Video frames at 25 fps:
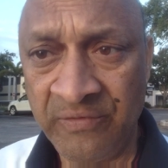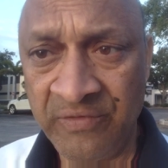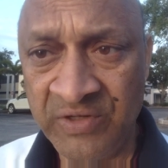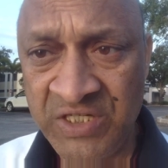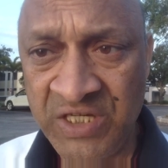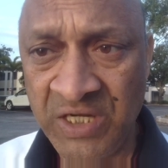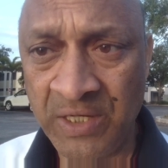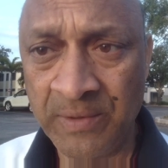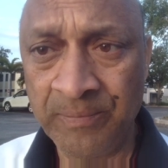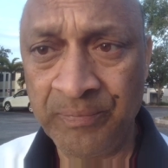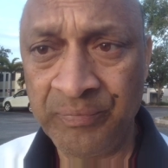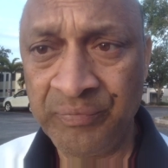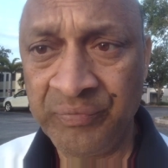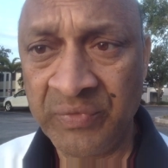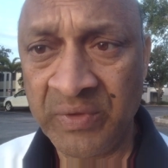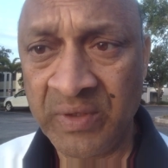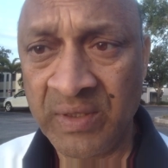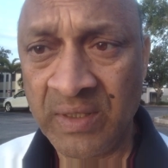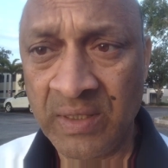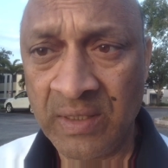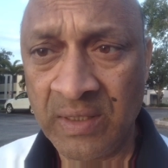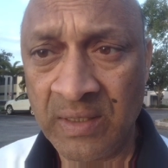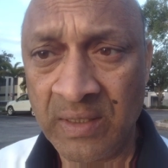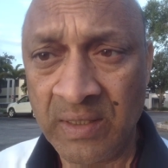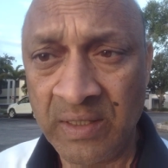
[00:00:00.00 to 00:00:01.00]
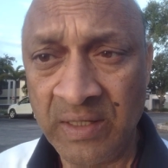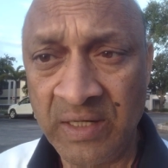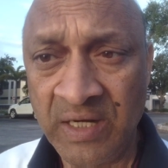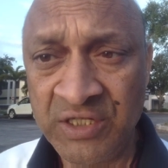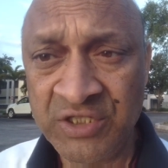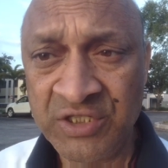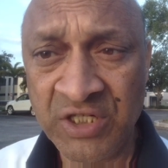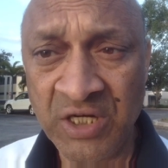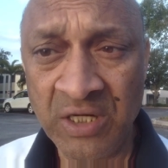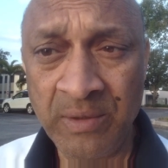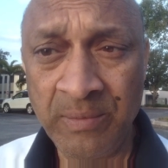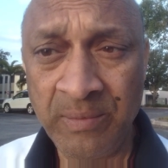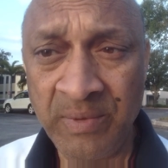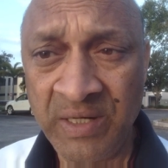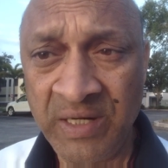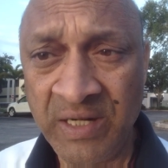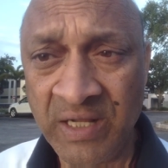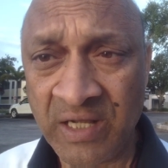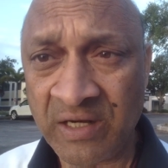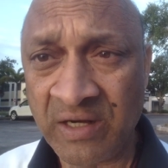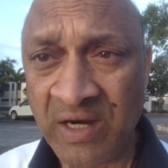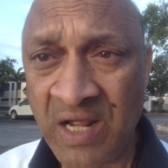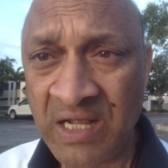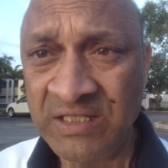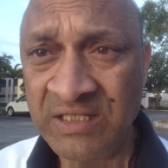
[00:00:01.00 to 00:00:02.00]
విషయం నేషనల్
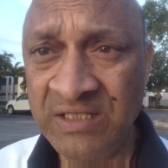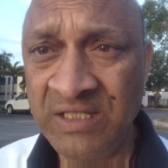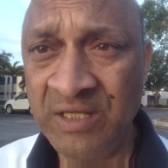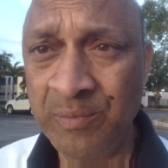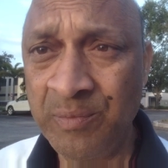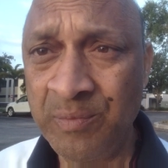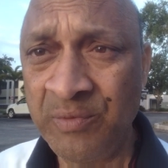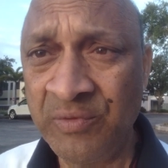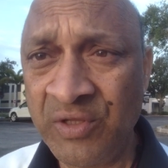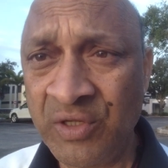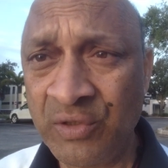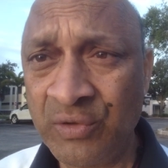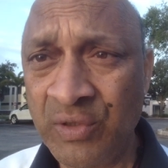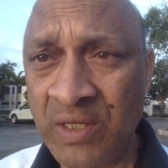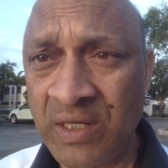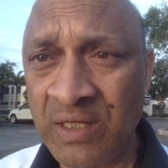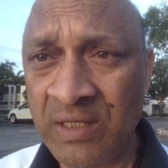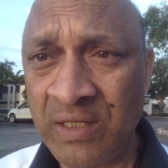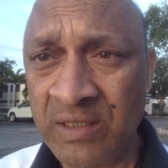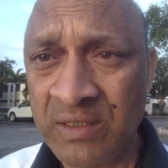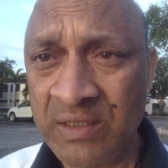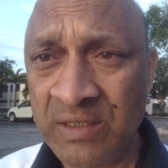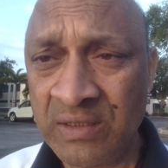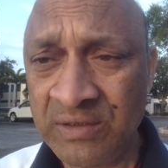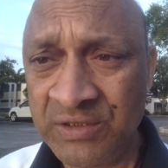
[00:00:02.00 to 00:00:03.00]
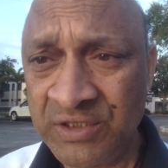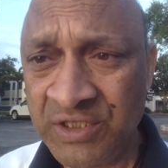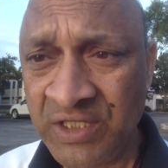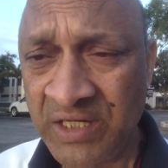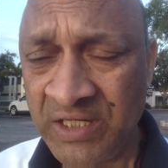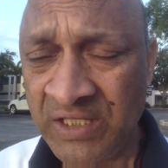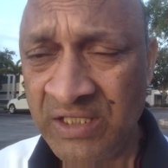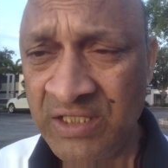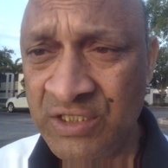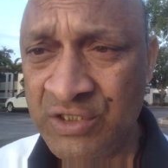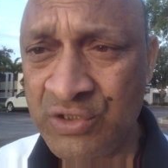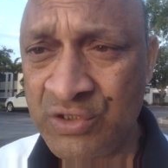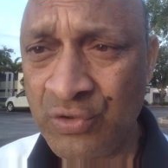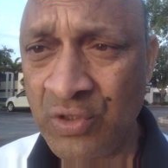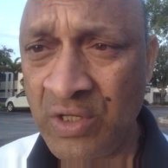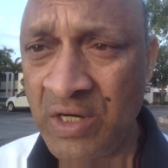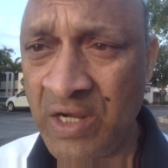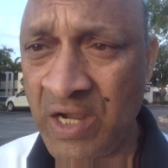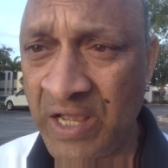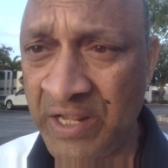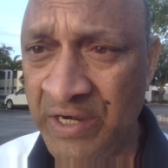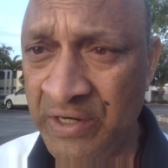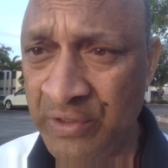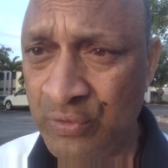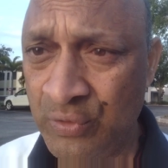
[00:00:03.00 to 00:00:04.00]
మీడియా రాజ్దీప్ మీద కూడా చర్య తీసుకోవాలి
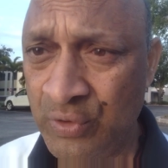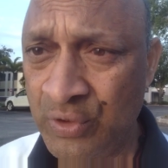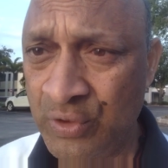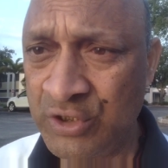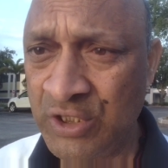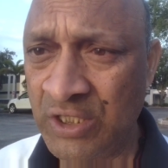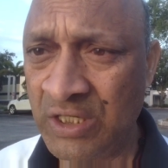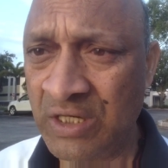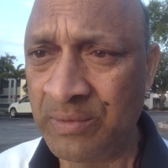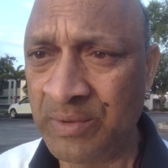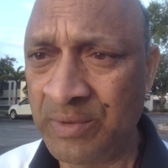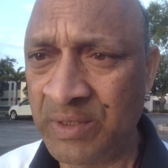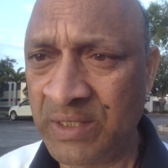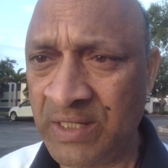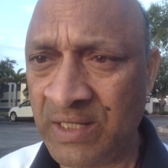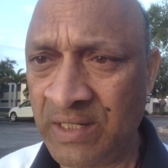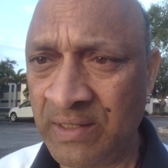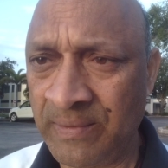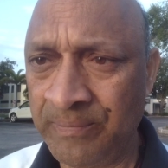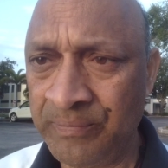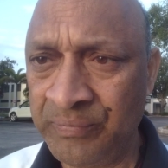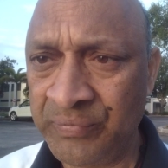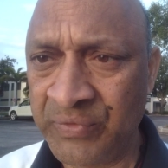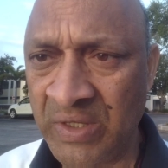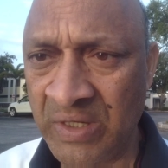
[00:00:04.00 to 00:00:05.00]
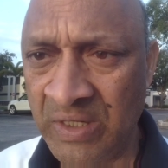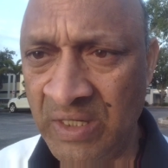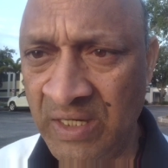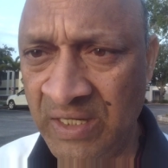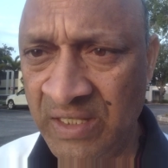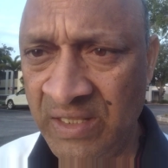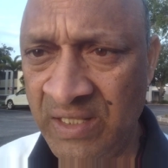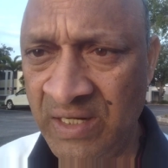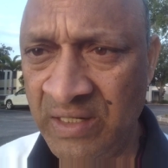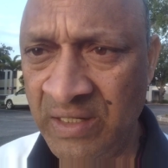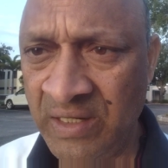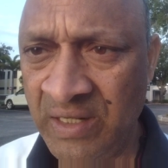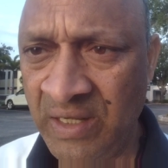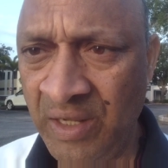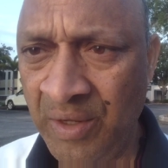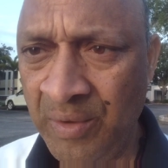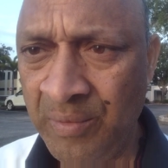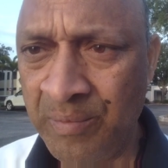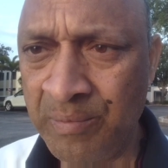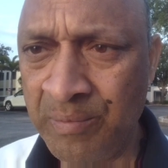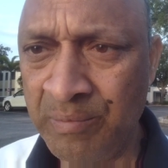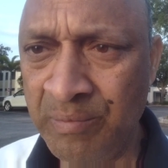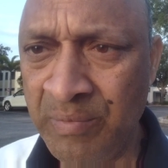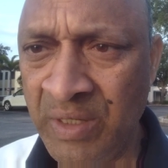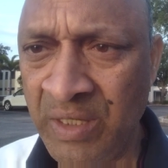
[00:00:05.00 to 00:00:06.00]
ఆయనను కూడా జైల్లో పెట్టాలి లేదంటే
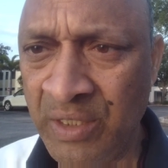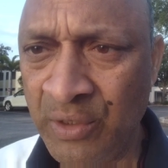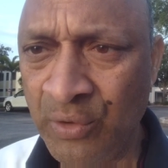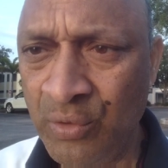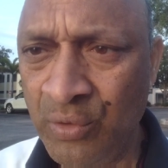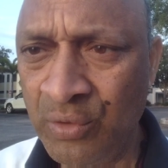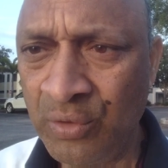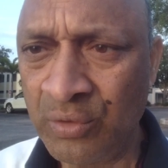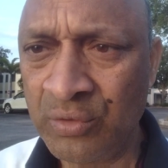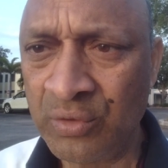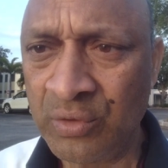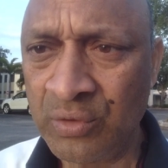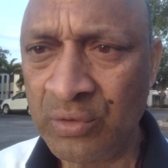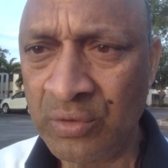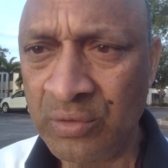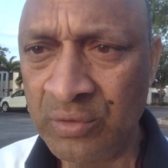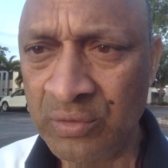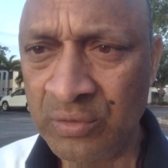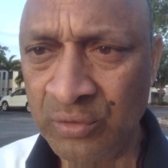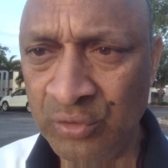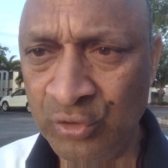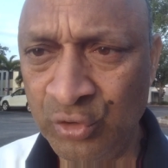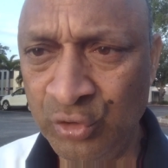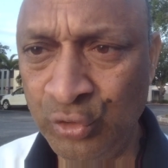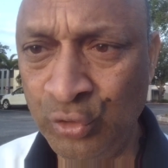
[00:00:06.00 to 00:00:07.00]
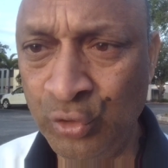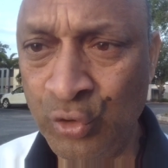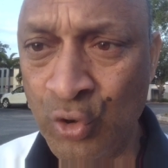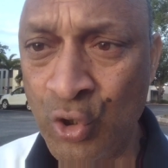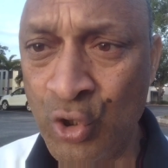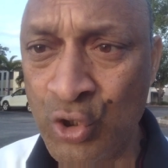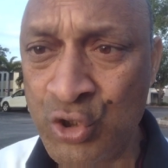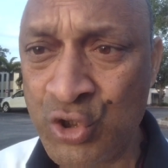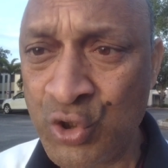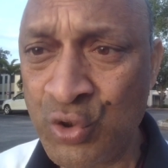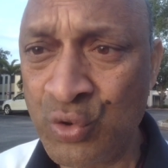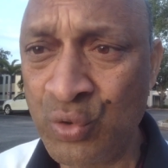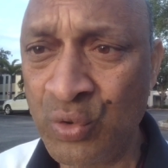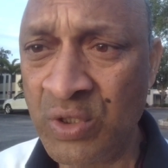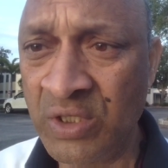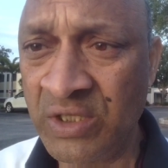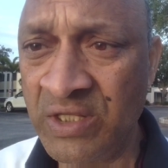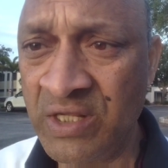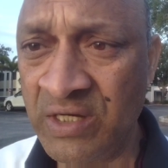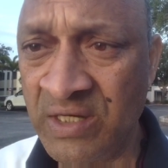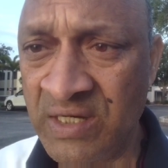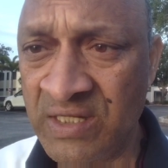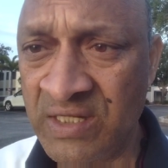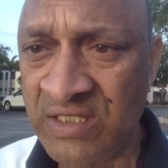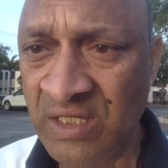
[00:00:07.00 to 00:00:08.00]
మీరు
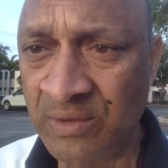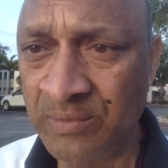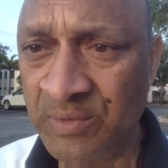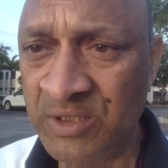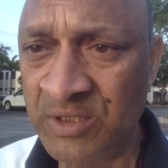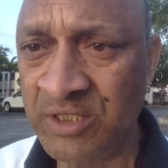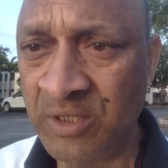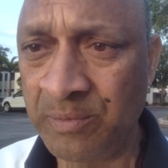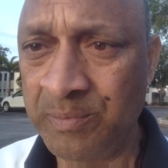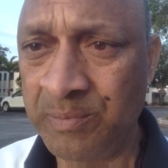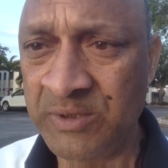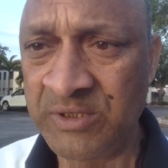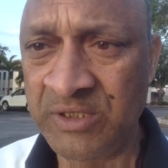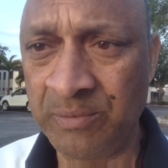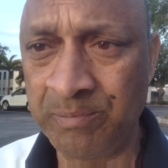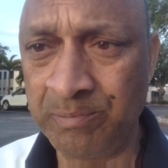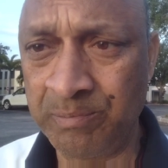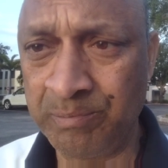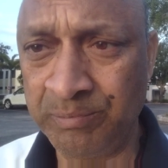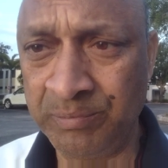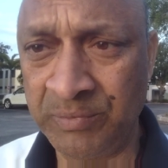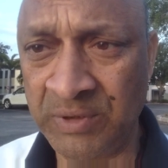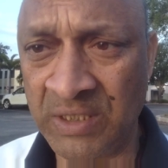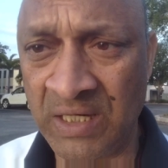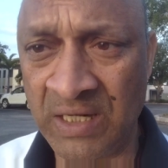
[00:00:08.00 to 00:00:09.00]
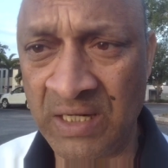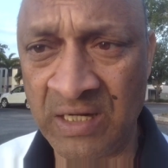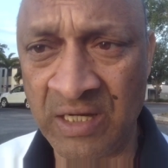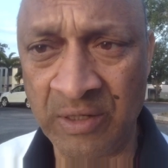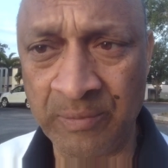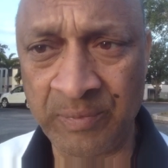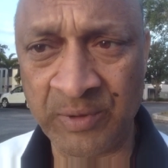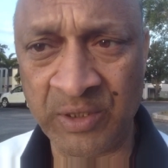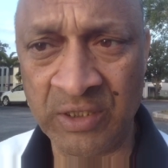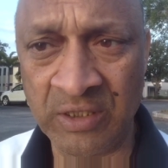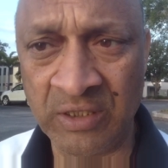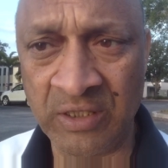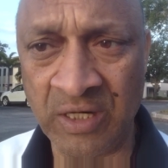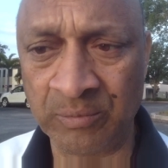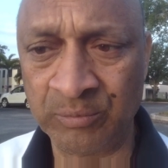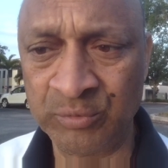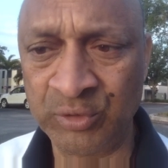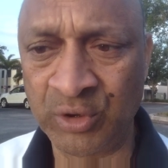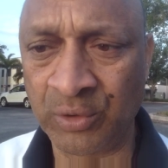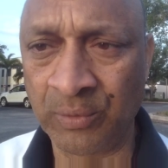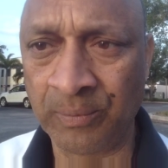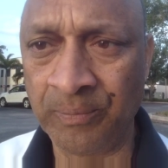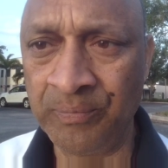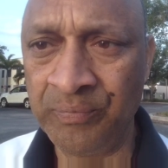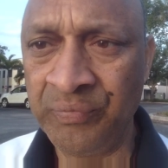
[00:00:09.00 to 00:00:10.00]
దోచుకున్నది నిజం అని చెప్పేసి తెలంగాణ ప్రజలు
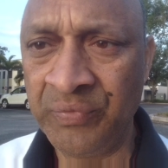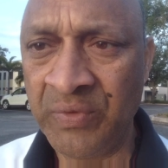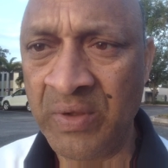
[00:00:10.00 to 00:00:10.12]
నమ్ముతారు